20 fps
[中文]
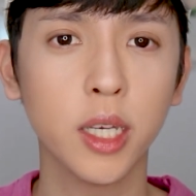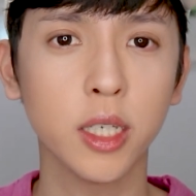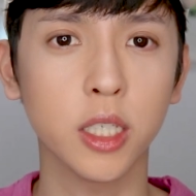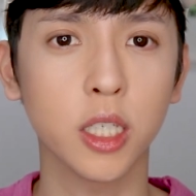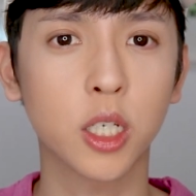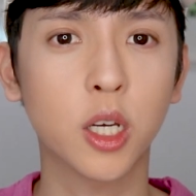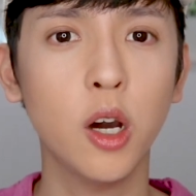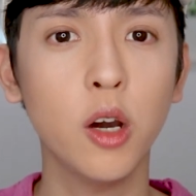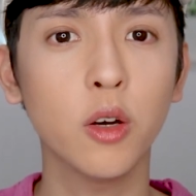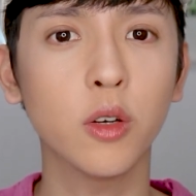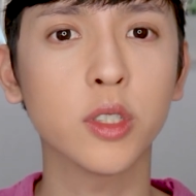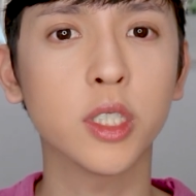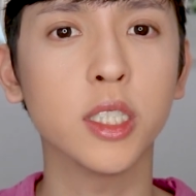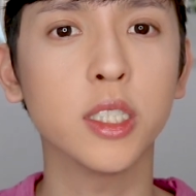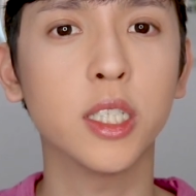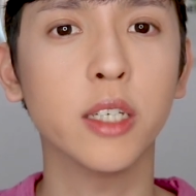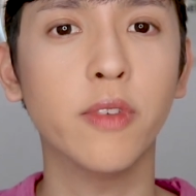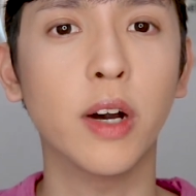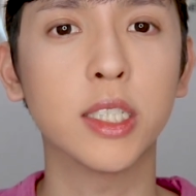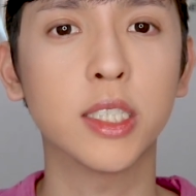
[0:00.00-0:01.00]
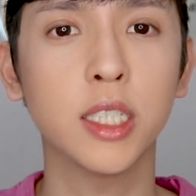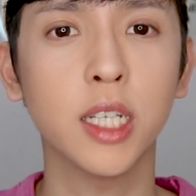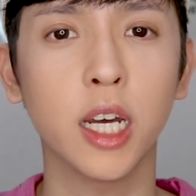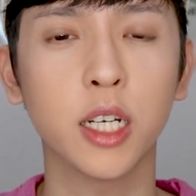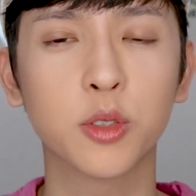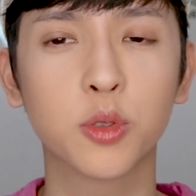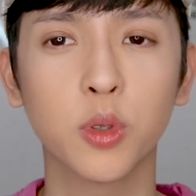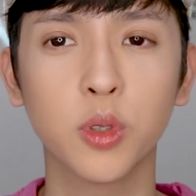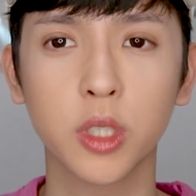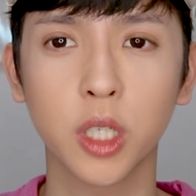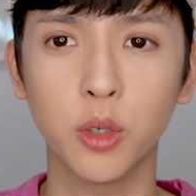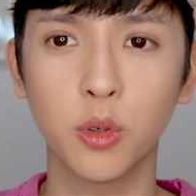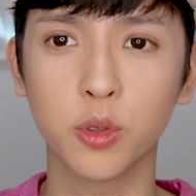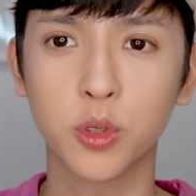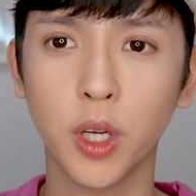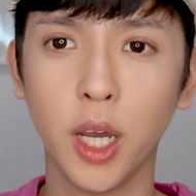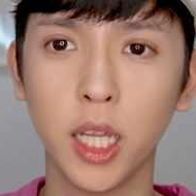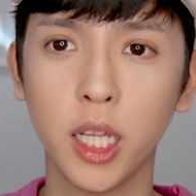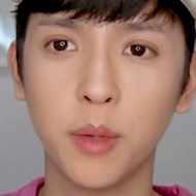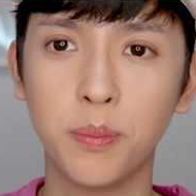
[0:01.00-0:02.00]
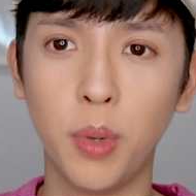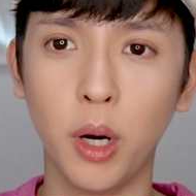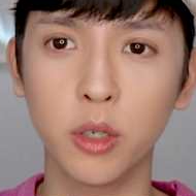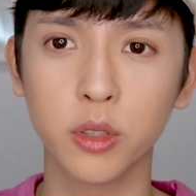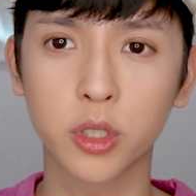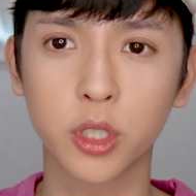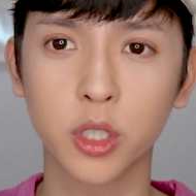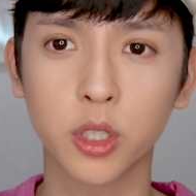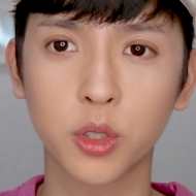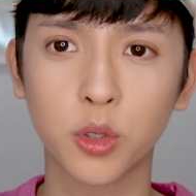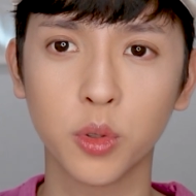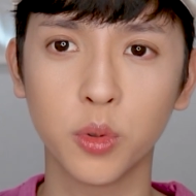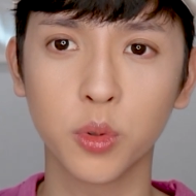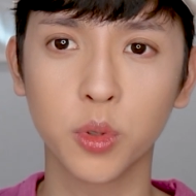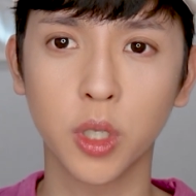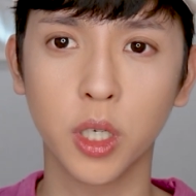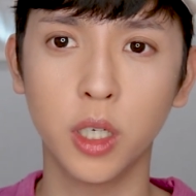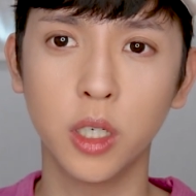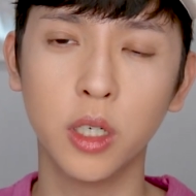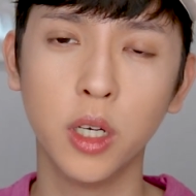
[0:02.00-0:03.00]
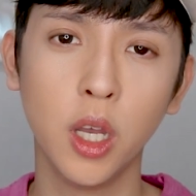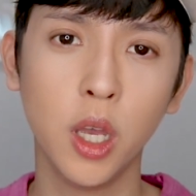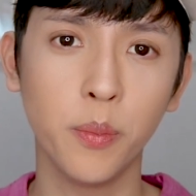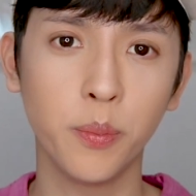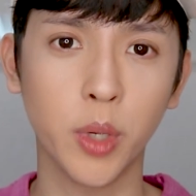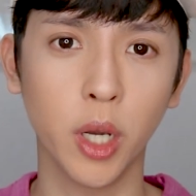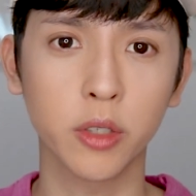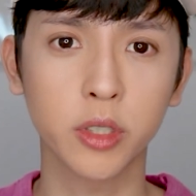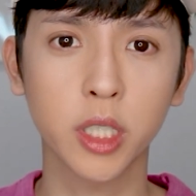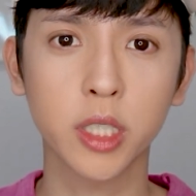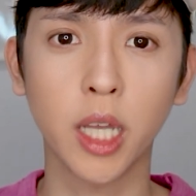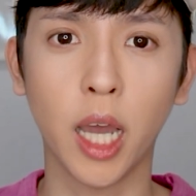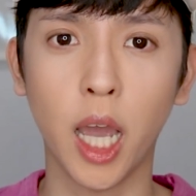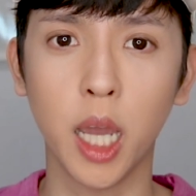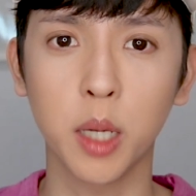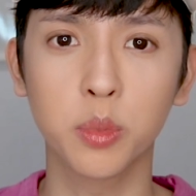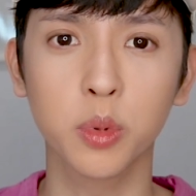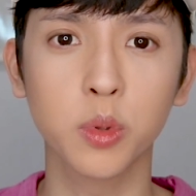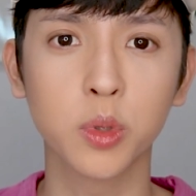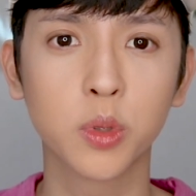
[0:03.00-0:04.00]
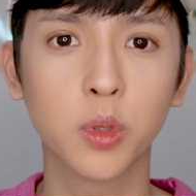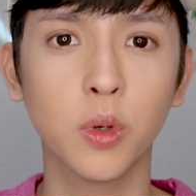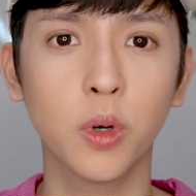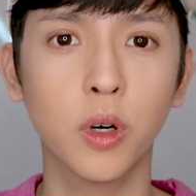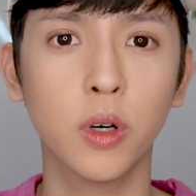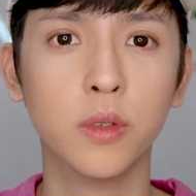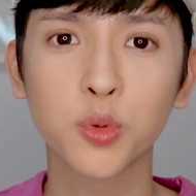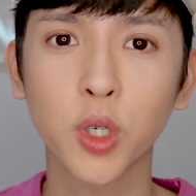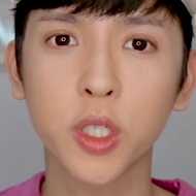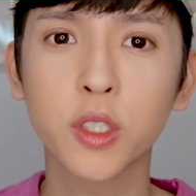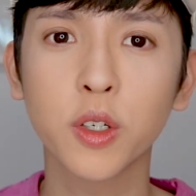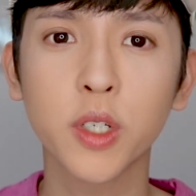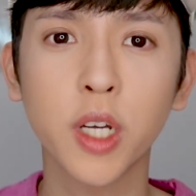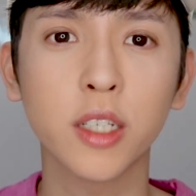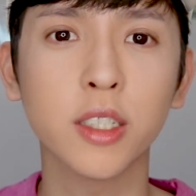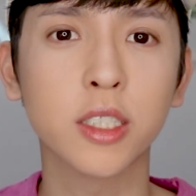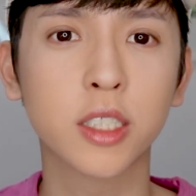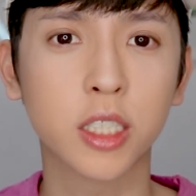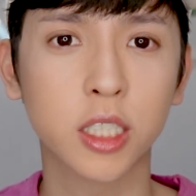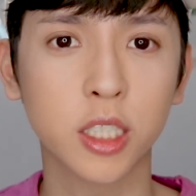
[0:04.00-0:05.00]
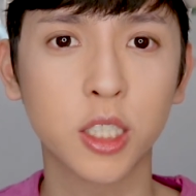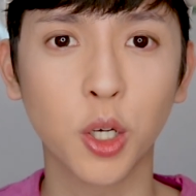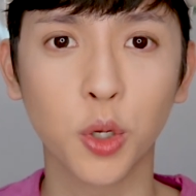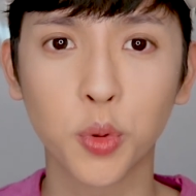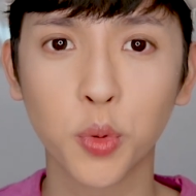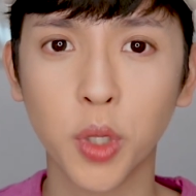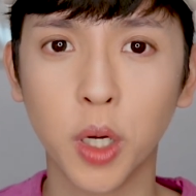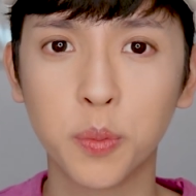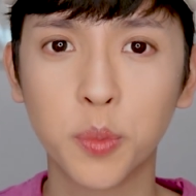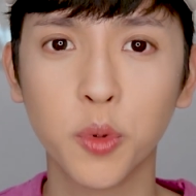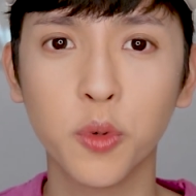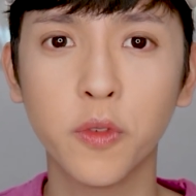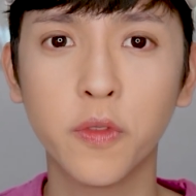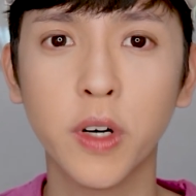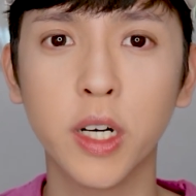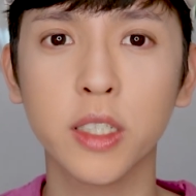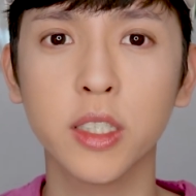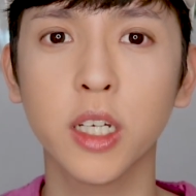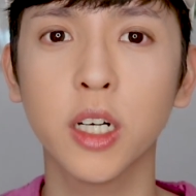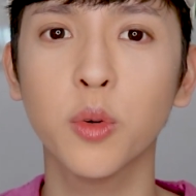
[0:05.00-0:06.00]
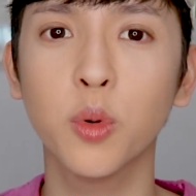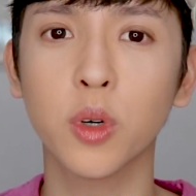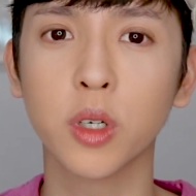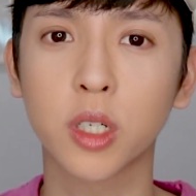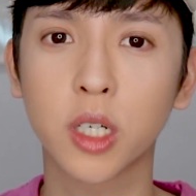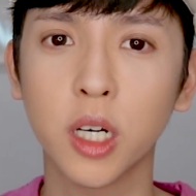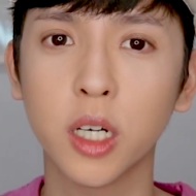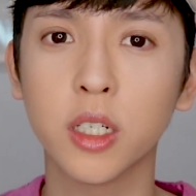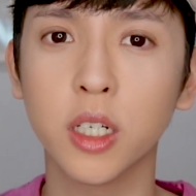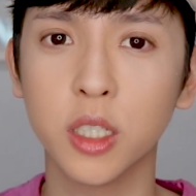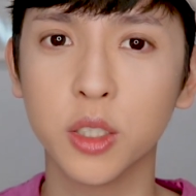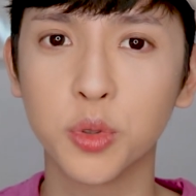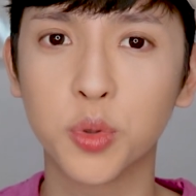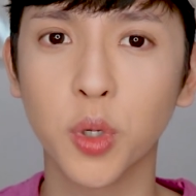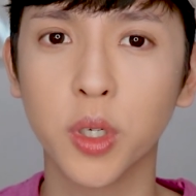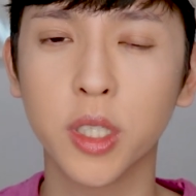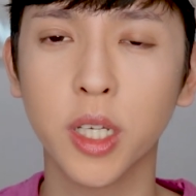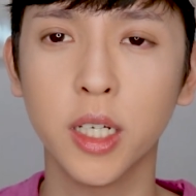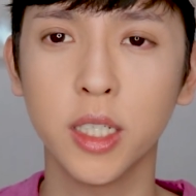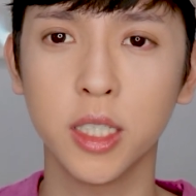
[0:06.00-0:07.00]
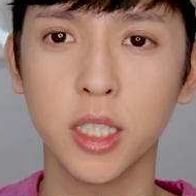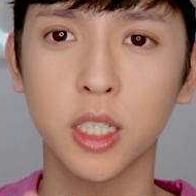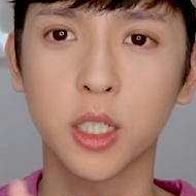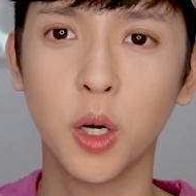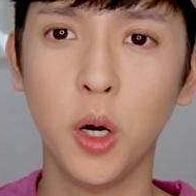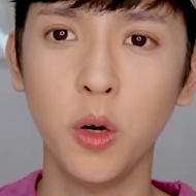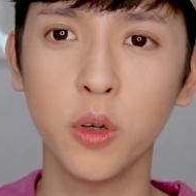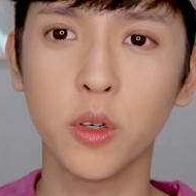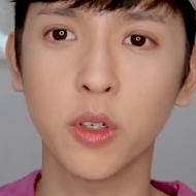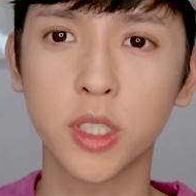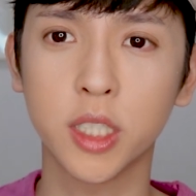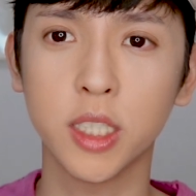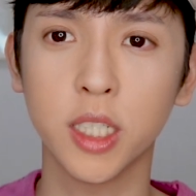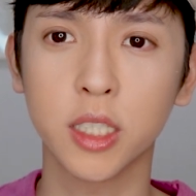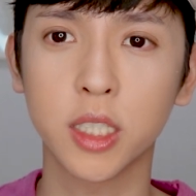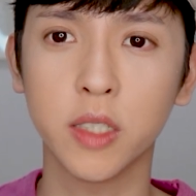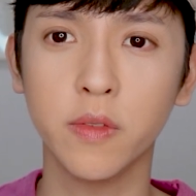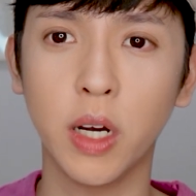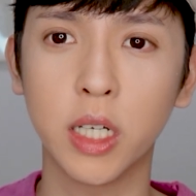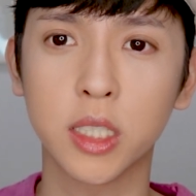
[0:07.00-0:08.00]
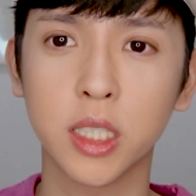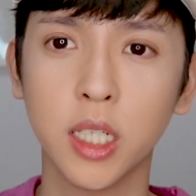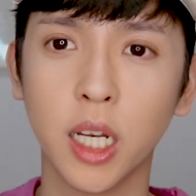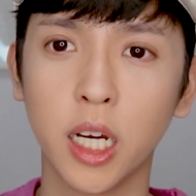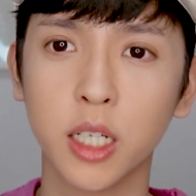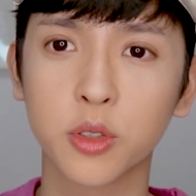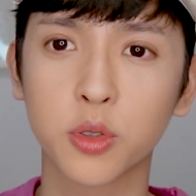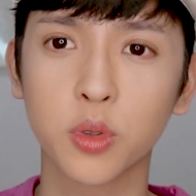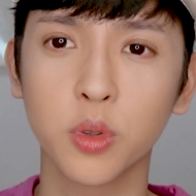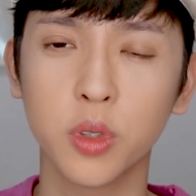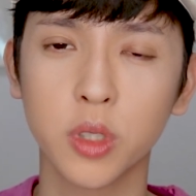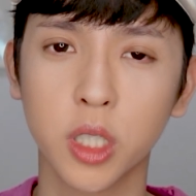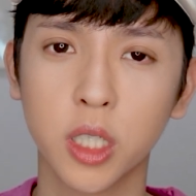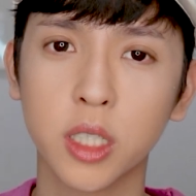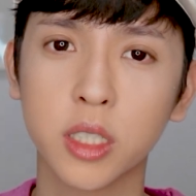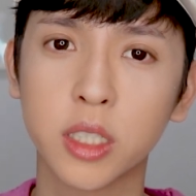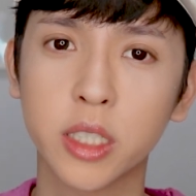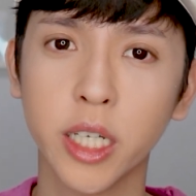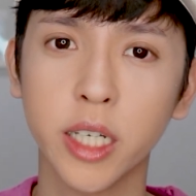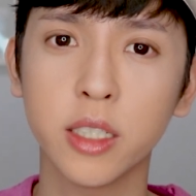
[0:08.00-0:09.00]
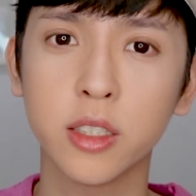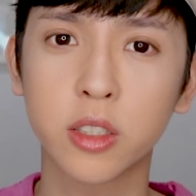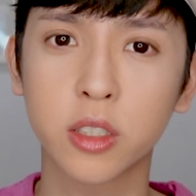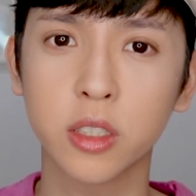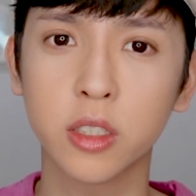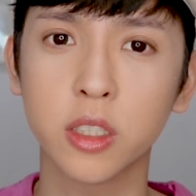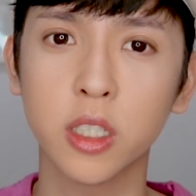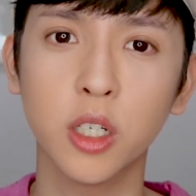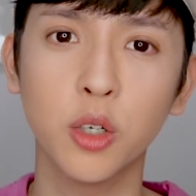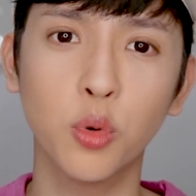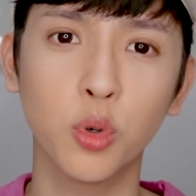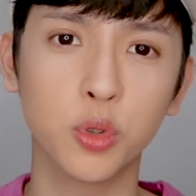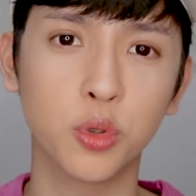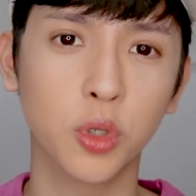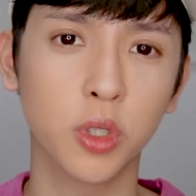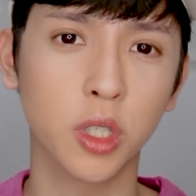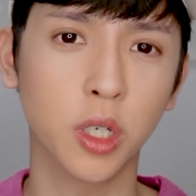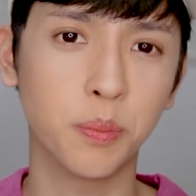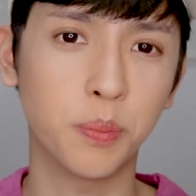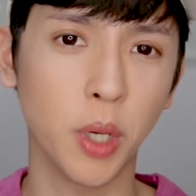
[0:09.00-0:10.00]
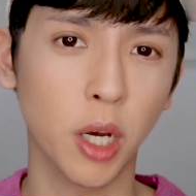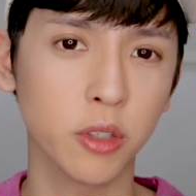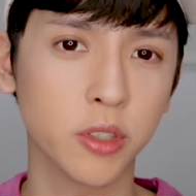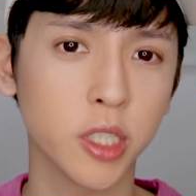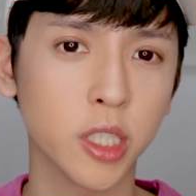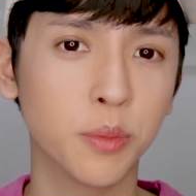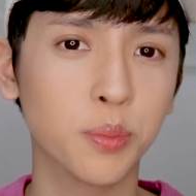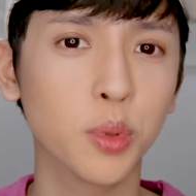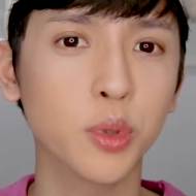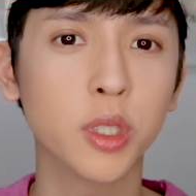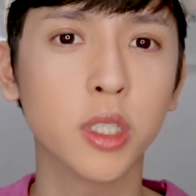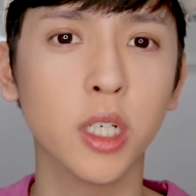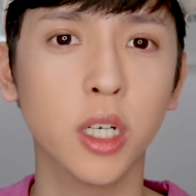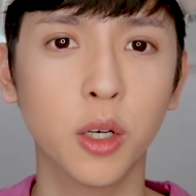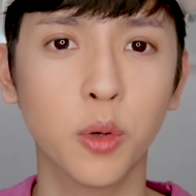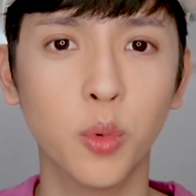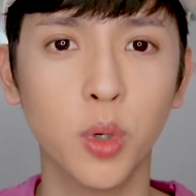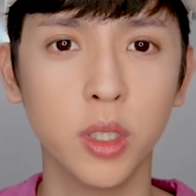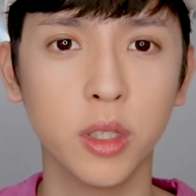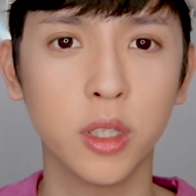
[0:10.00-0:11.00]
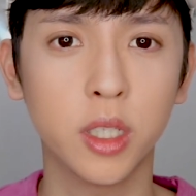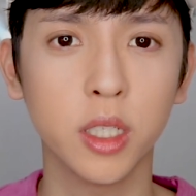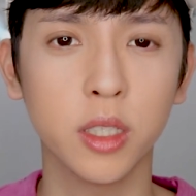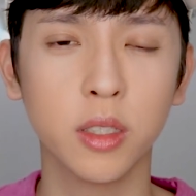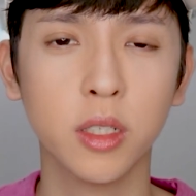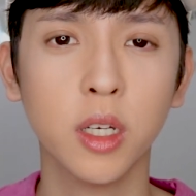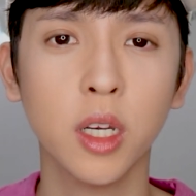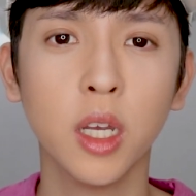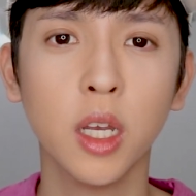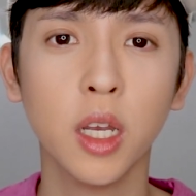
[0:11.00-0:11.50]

以控油型洗发精来说呢，我觉得它的保湿度呢表现的还不错。最重要的持久度的部分呢，我个人觉得以控油型的洗发精来说呢，这一支呢我觉得表现的不是很稳定。